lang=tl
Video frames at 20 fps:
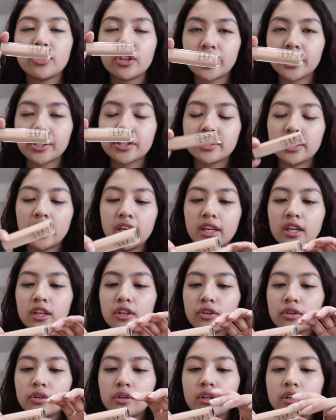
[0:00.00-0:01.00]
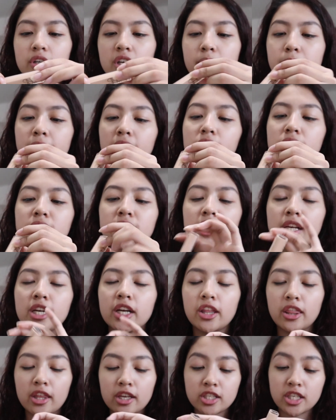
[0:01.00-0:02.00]
NARS Radiant Creamy Concealer
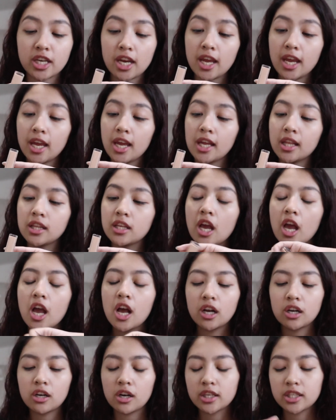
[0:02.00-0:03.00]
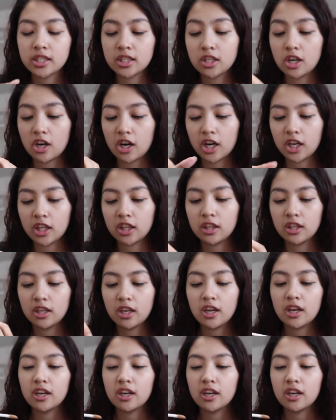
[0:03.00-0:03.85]
in the shade Custard